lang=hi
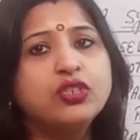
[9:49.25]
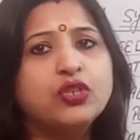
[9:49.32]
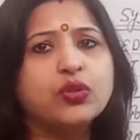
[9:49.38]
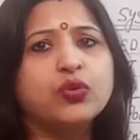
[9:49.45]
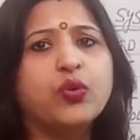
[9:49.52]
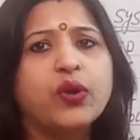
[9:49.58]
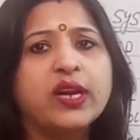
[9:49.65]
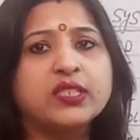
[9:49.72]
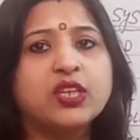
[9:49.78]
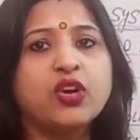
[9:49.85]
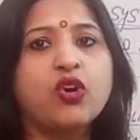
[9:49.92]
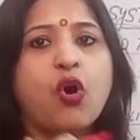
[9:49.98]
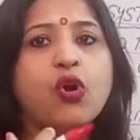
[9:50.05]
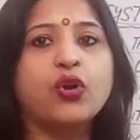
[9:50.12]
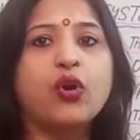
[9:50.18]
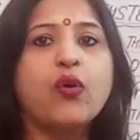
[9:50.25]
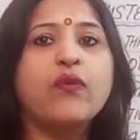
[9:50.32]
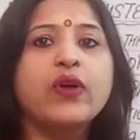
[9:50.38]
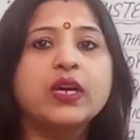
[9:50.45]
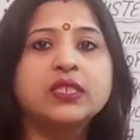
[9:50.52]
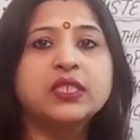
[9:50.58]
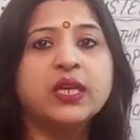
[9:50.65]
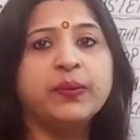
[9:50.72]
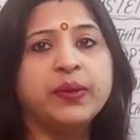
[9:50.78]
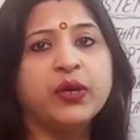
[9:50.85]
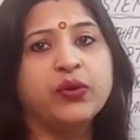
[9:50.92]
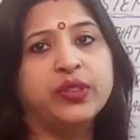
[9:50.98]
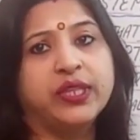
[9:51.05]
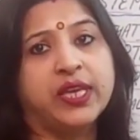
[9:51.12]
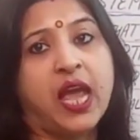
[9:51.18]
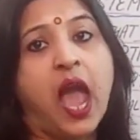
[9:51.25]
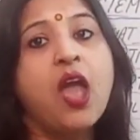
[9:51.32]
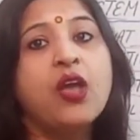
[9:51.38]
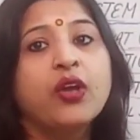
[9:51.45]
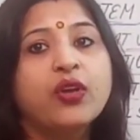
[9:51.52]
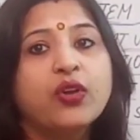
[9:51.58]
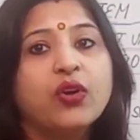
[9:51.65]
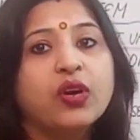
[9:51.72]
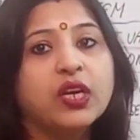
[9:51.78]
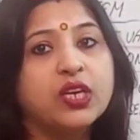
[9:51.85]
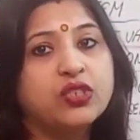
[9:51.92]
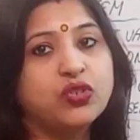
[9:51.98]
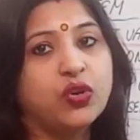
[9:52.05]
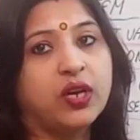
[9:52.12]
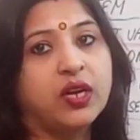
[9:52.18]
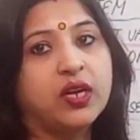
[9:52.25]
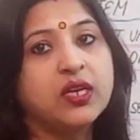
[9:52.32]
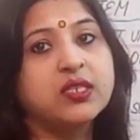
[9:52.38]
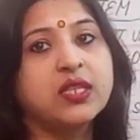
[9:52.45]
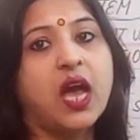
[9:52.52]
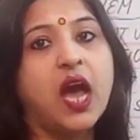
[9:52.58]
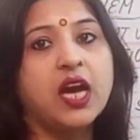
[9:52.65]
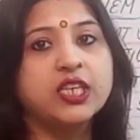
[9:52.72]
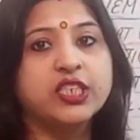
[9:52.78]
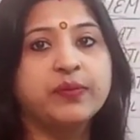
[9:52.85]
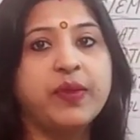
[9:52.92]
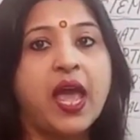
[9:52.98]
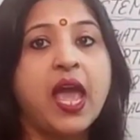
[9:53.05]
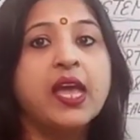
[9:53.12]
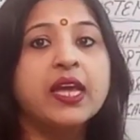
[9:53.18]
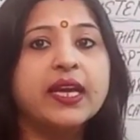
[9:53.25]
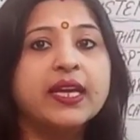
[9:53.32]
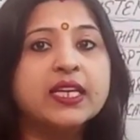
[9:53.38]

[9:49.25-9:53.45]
जो थोड़ी सी कंट्रोवर्सी भी होती है क्योंकि जो ग्रस्त आश्रम है